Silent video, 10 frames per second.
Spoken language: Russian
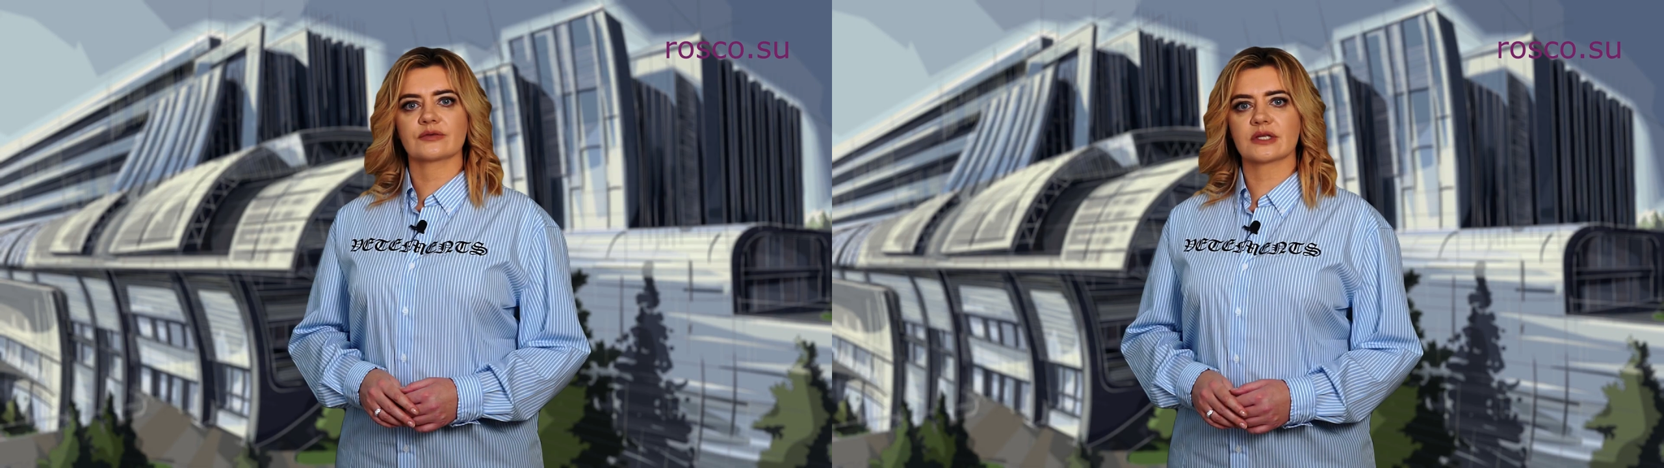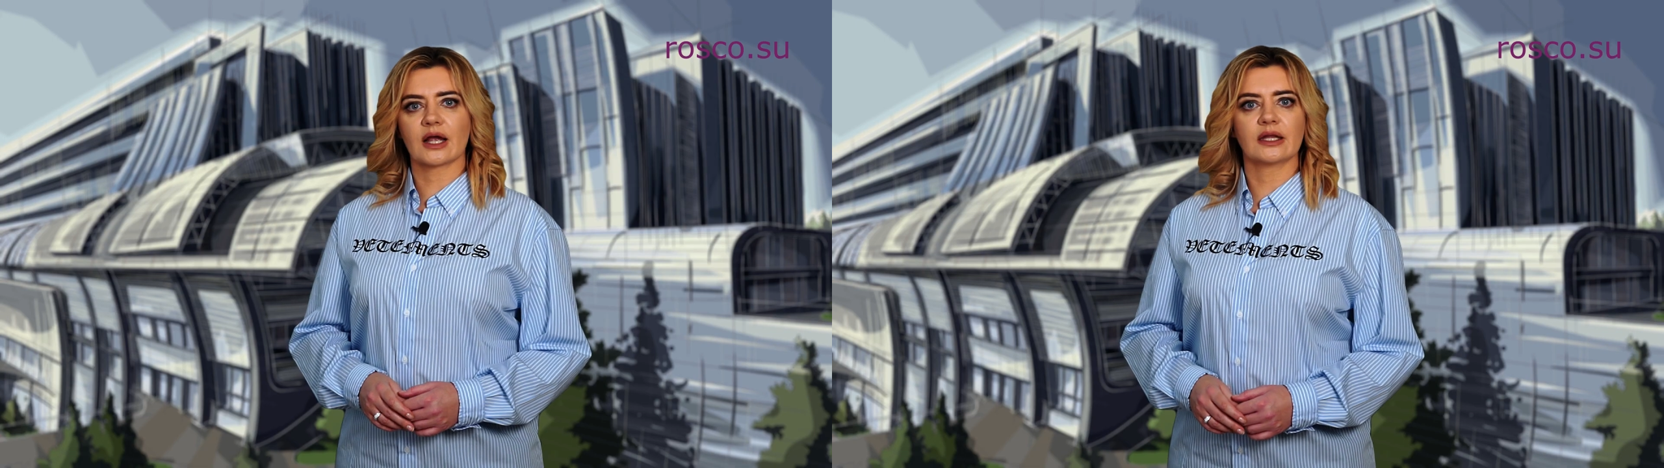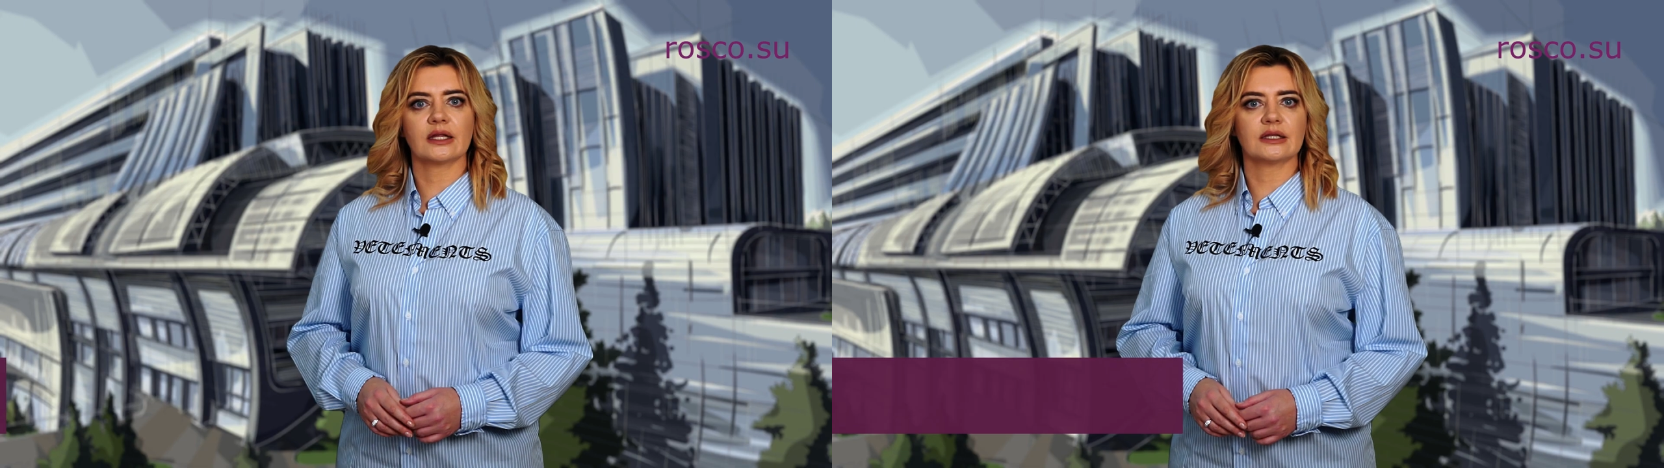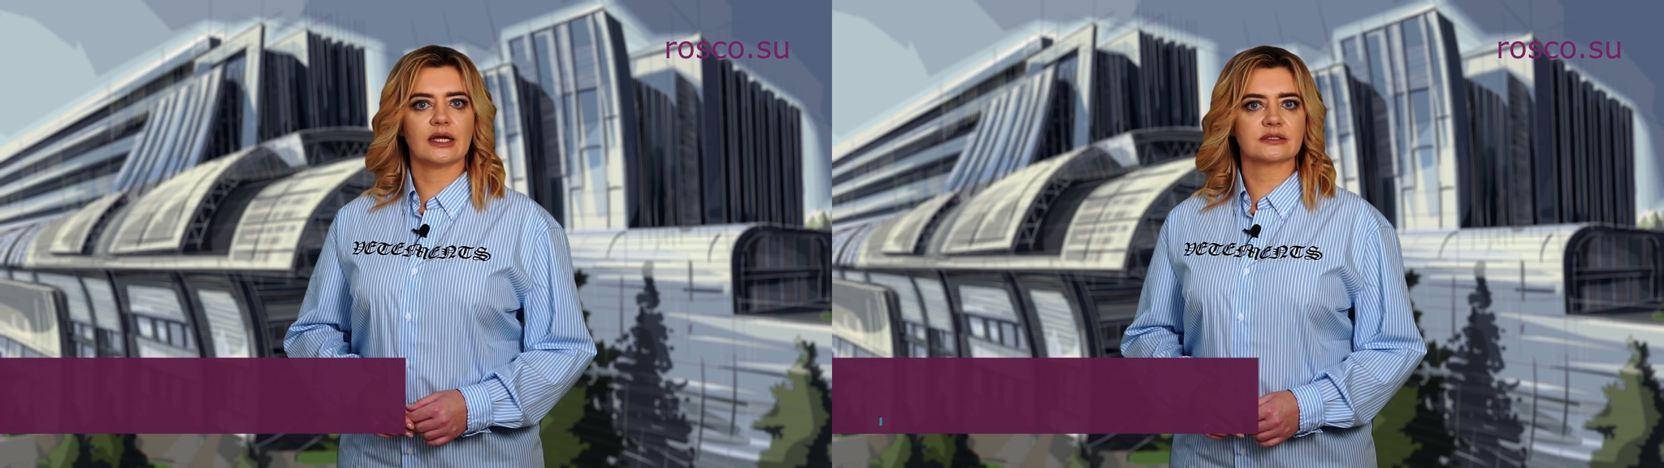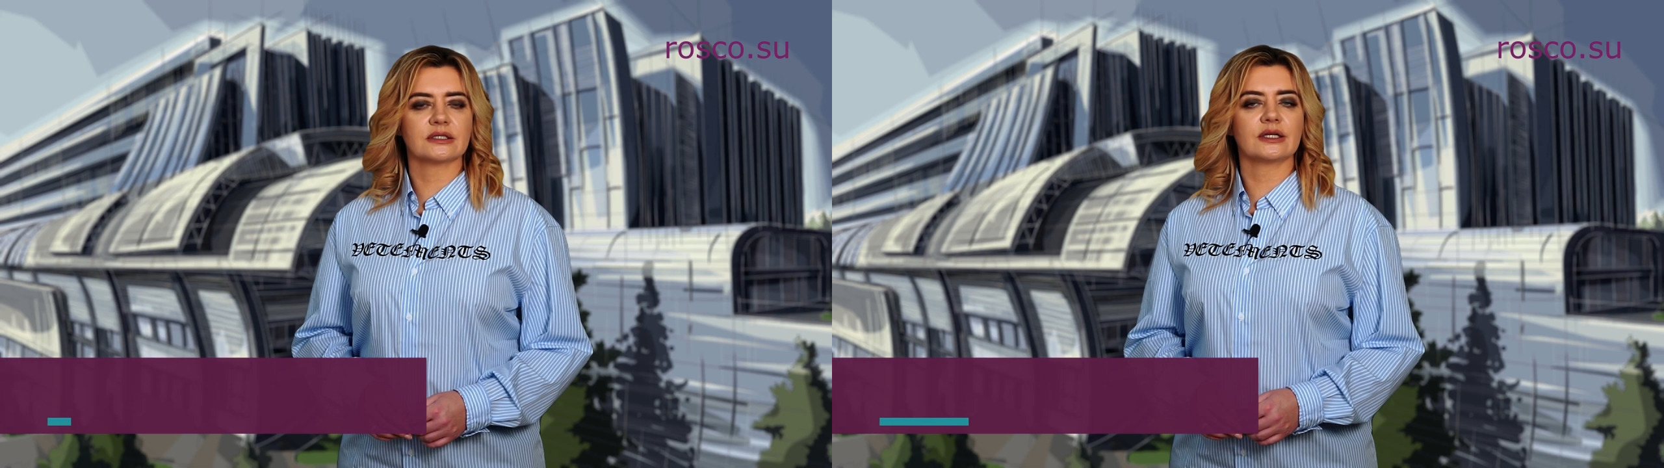В
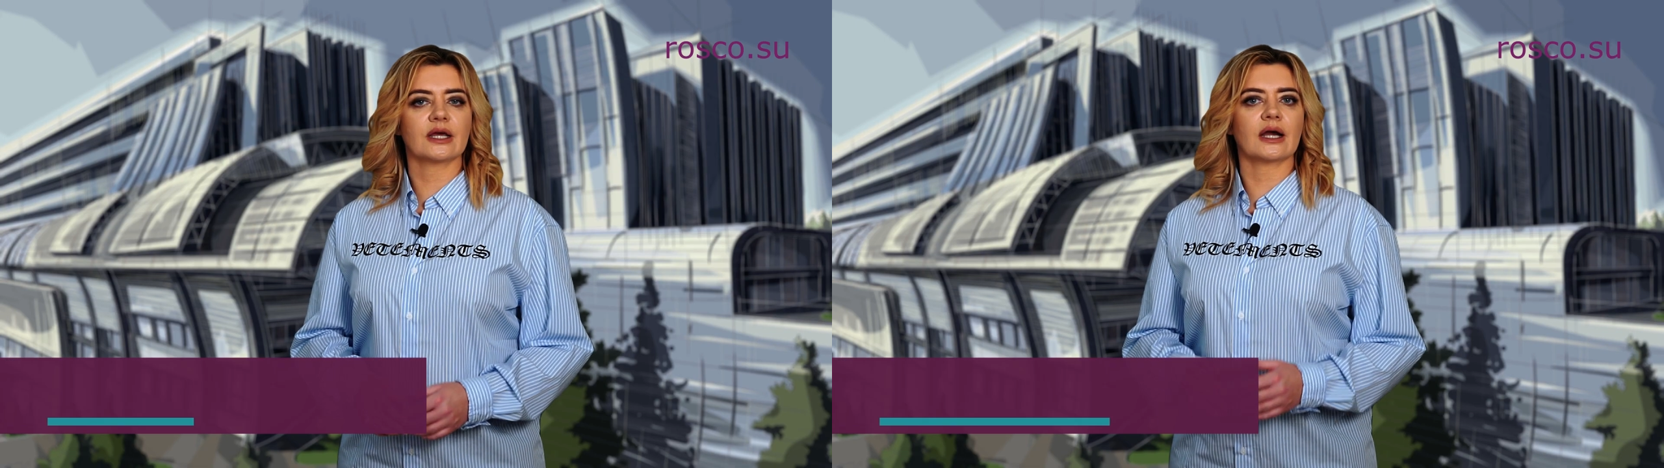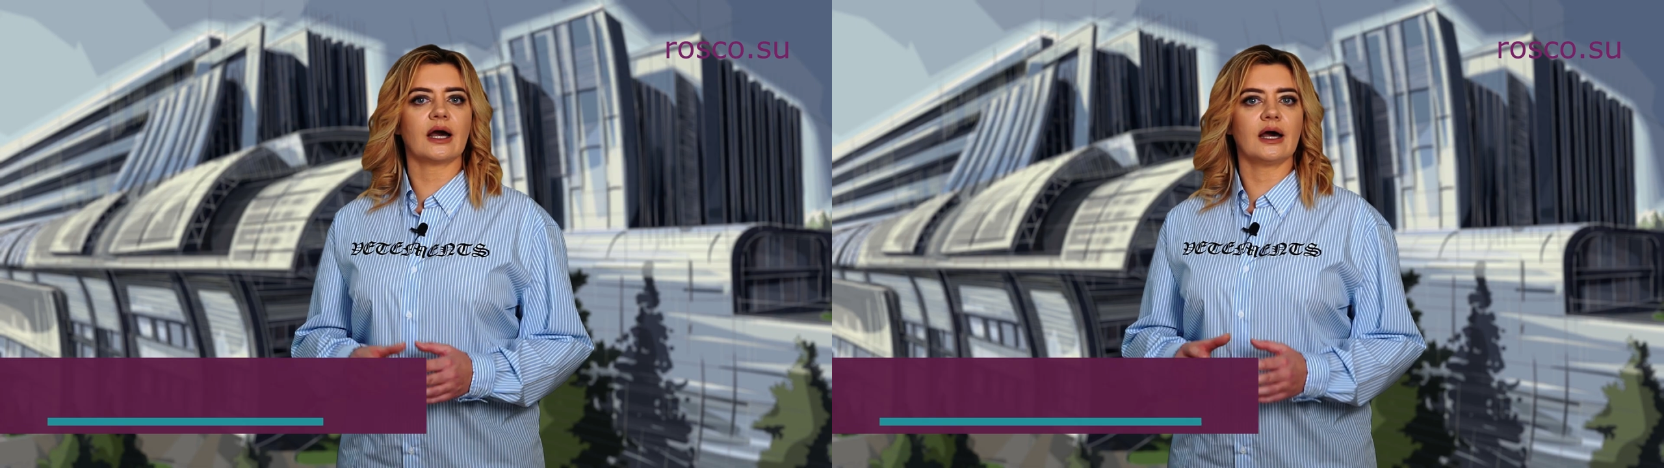законодательных